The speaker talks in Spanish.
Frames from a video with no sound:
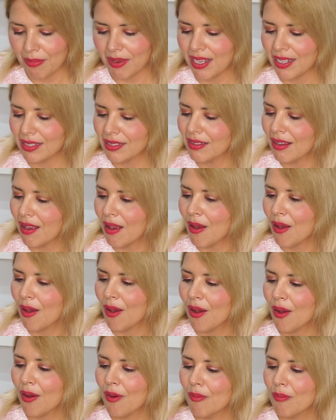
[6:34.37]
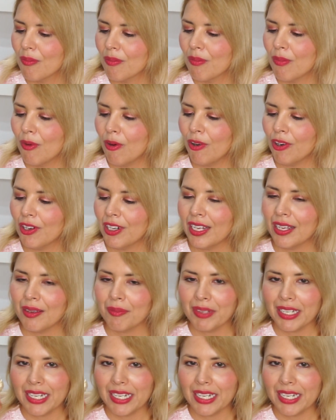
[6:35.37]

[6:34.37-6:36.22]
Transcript: más mona!